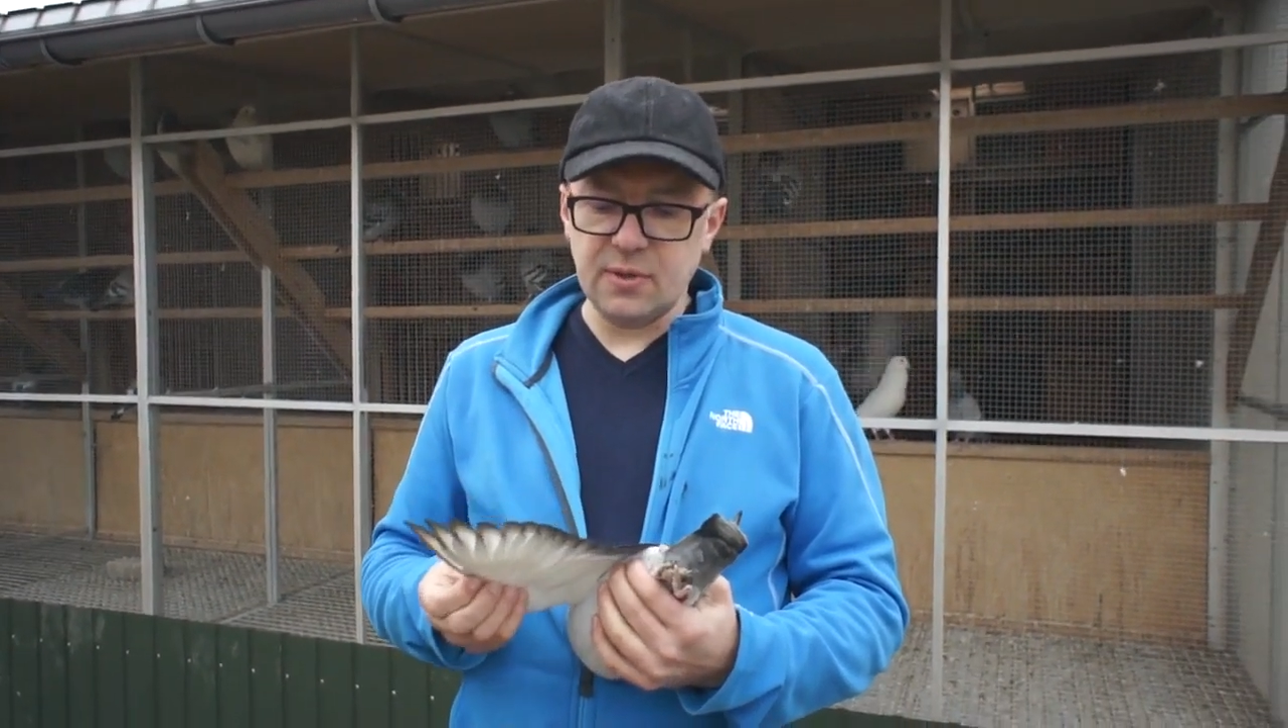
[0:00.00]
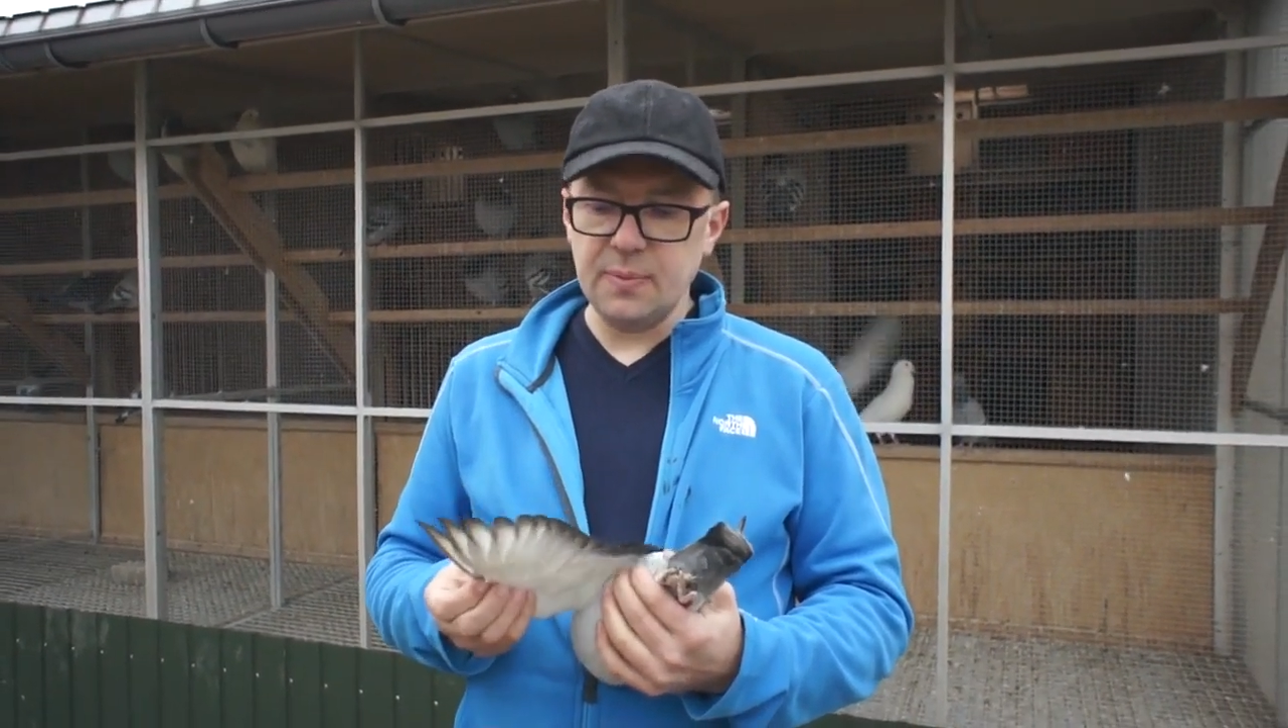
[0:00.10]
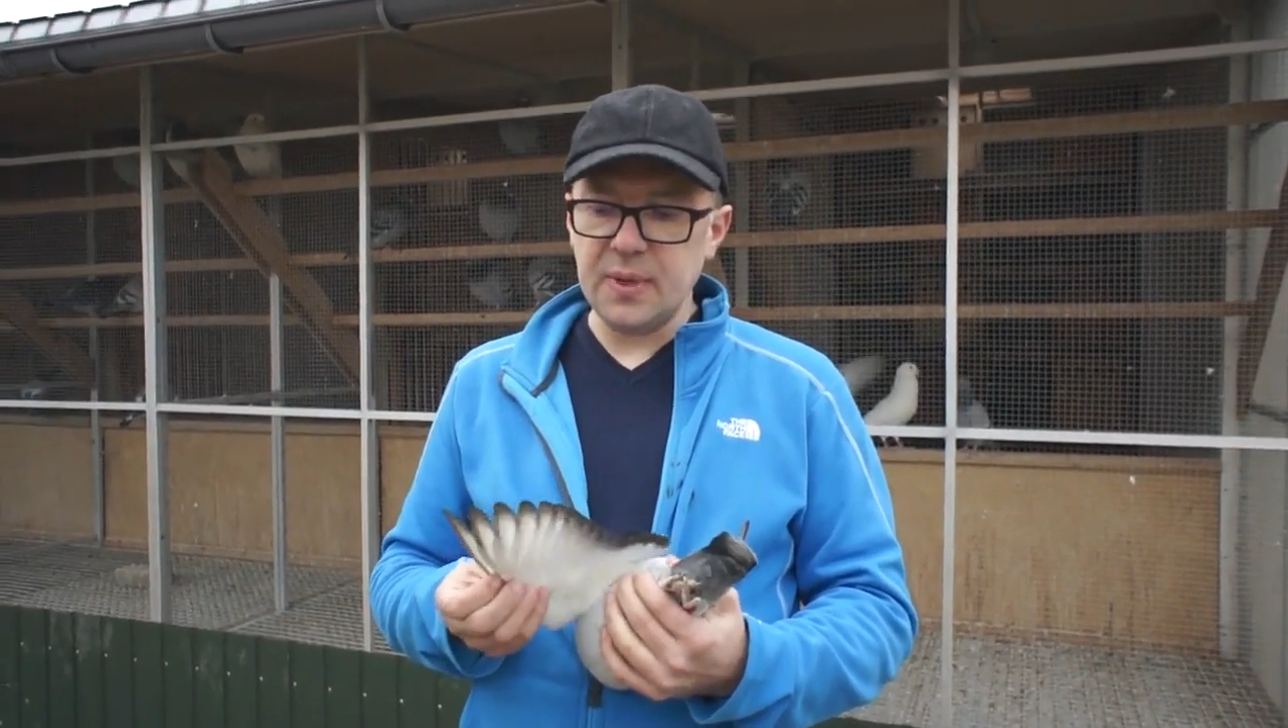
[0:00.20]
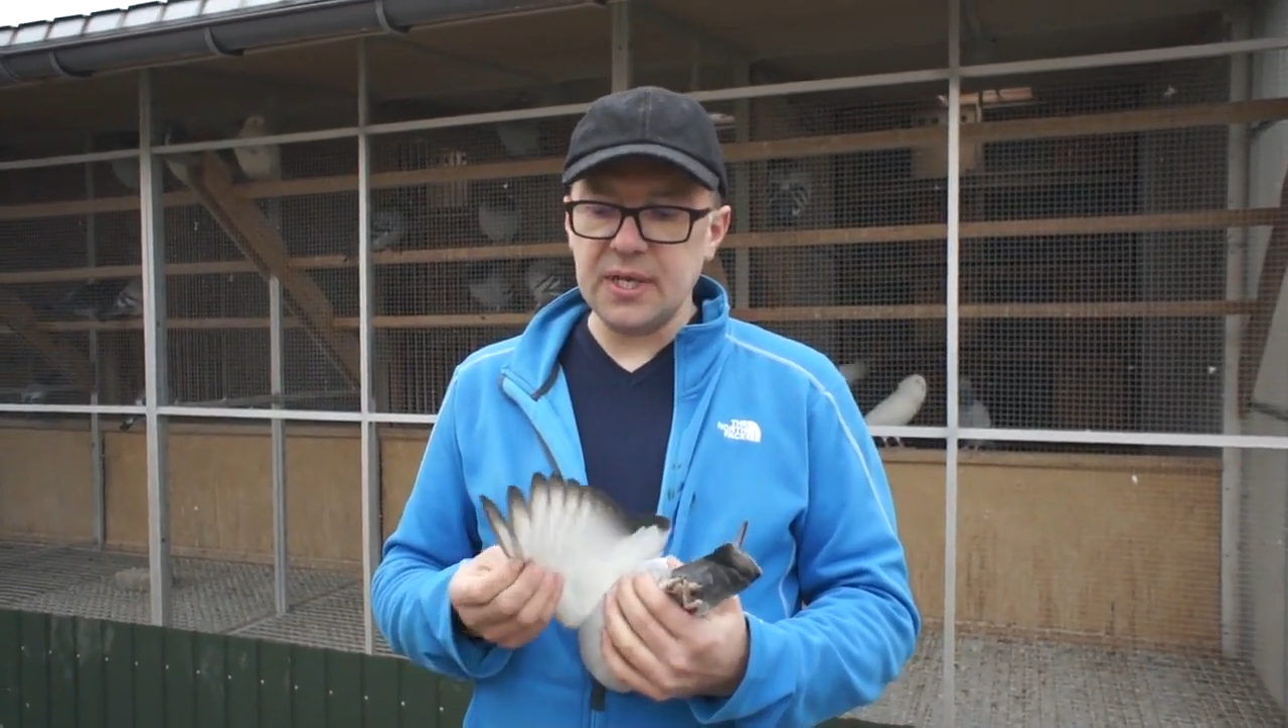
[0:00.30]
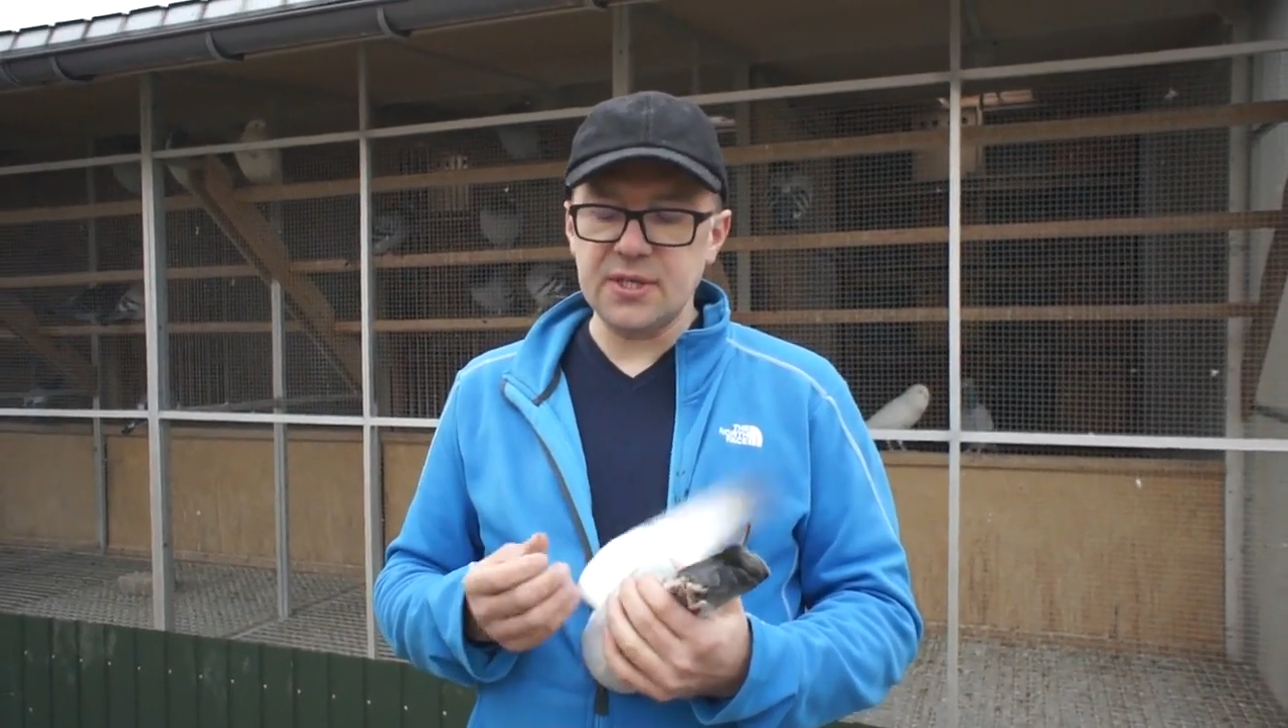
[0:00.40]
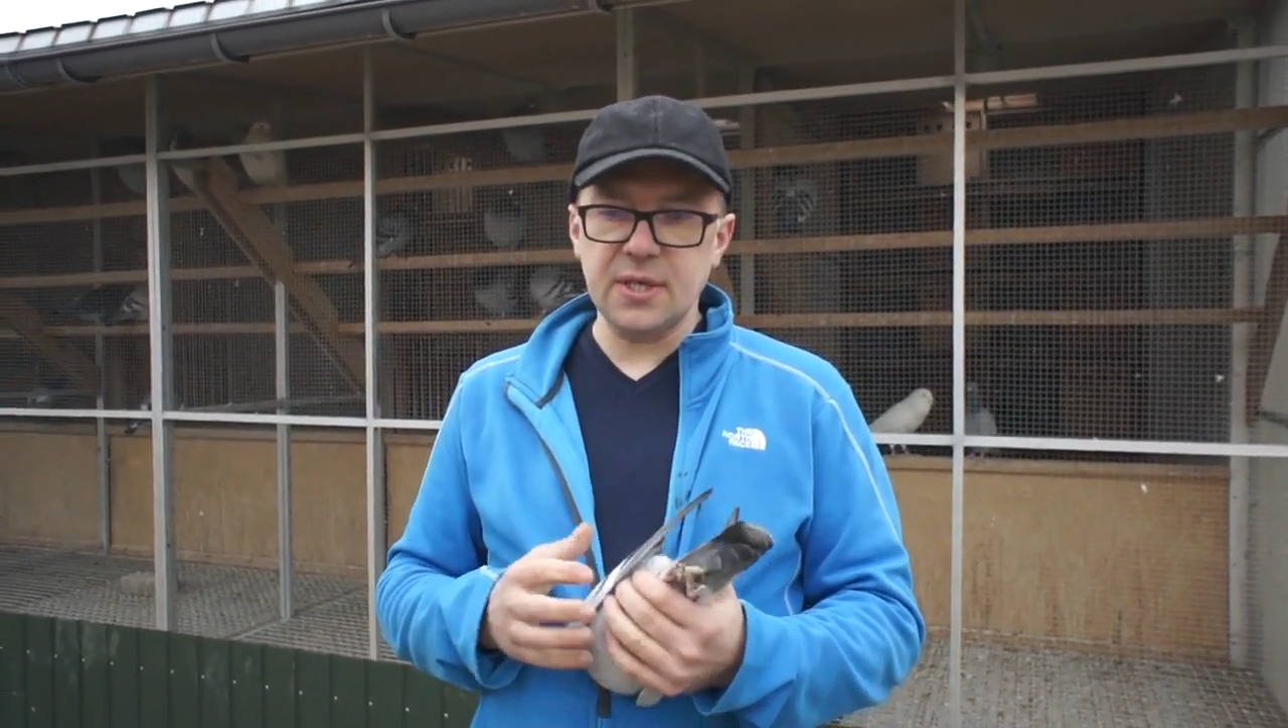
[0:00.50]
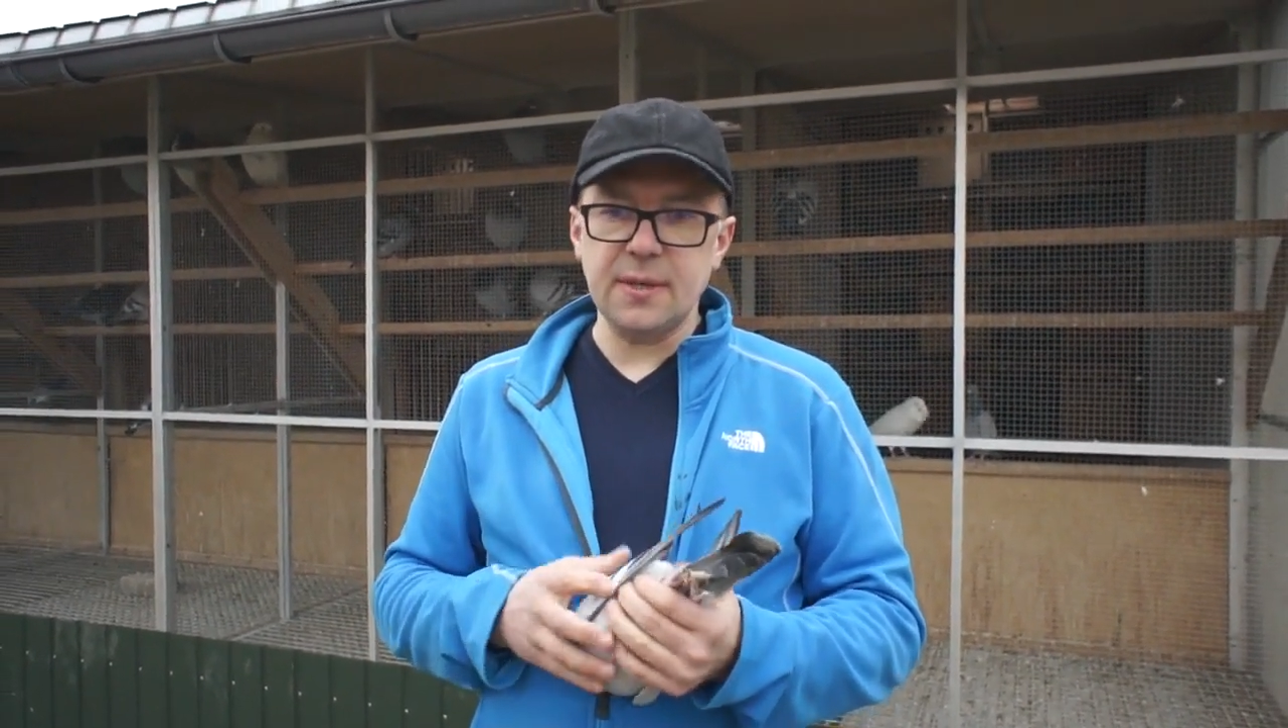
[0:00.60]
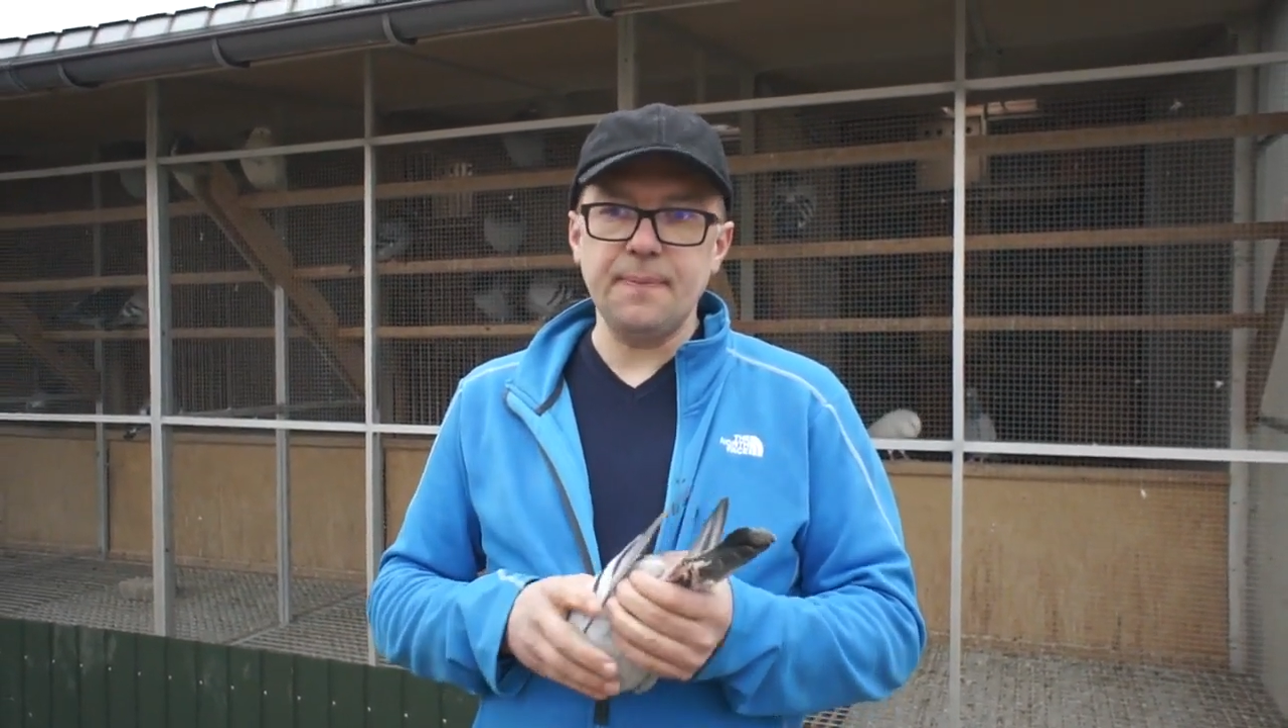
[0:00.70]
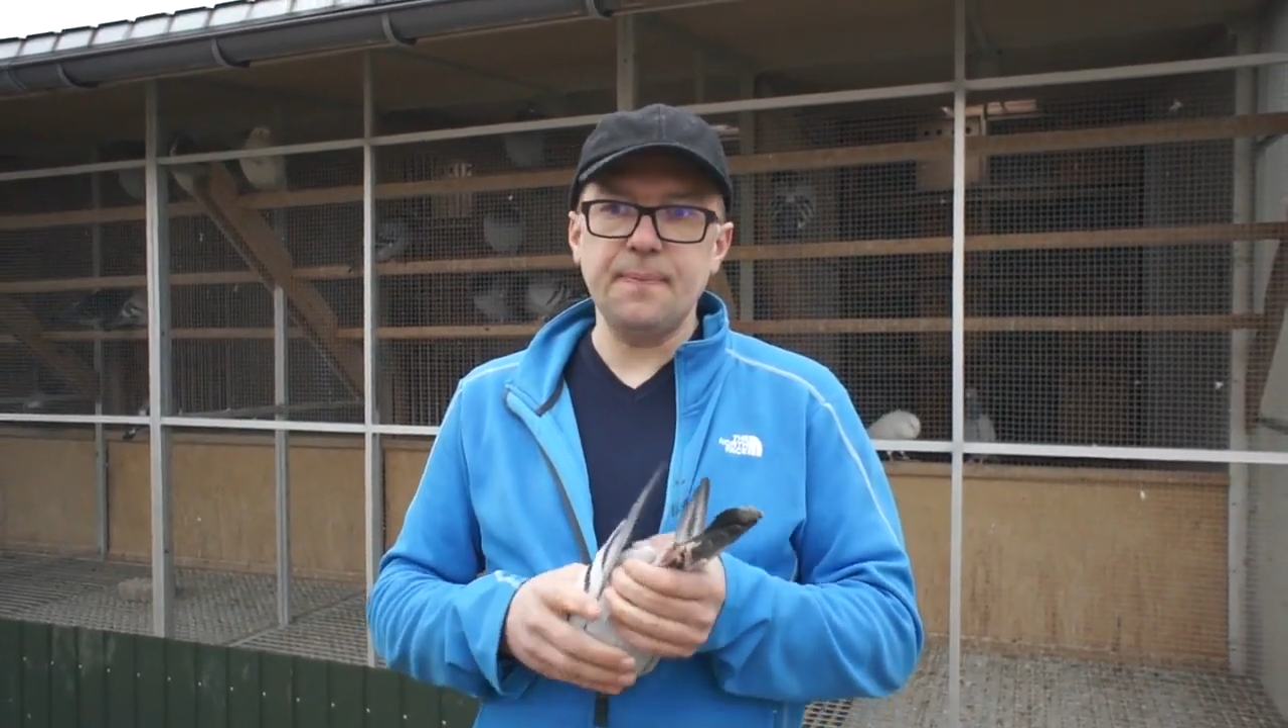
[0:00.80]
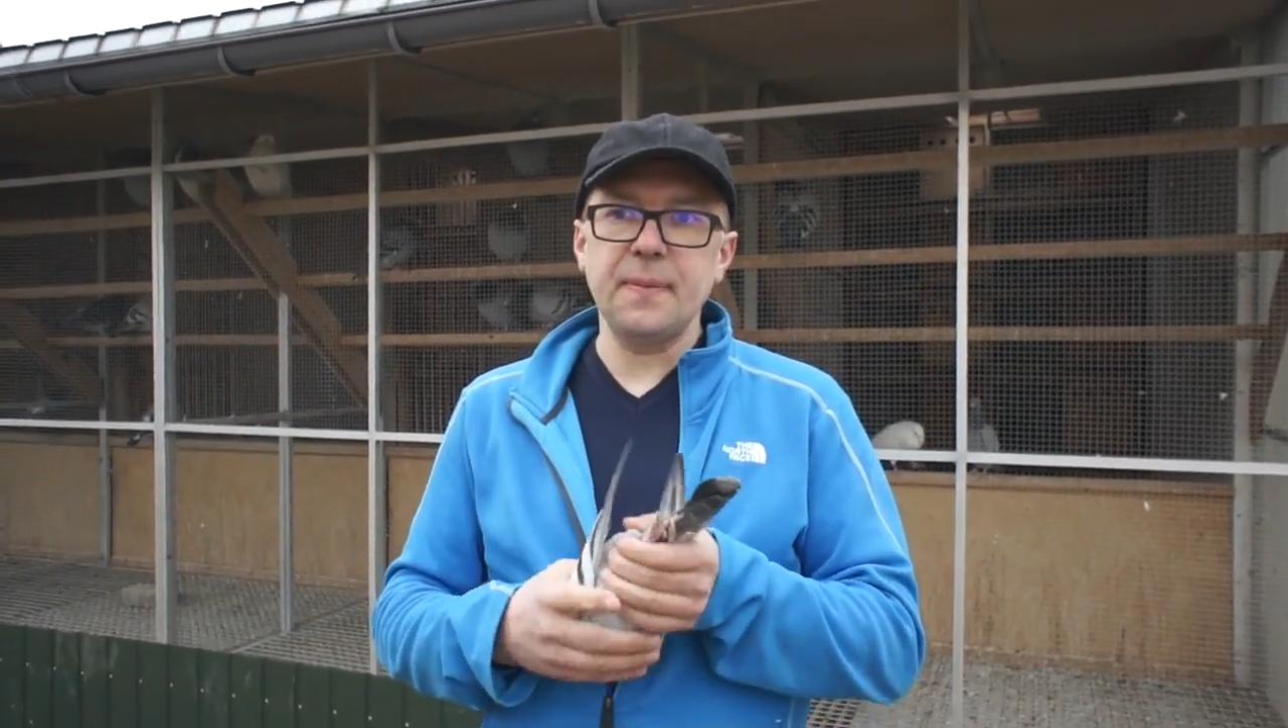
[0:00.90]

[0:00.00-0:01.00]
olimpiadzie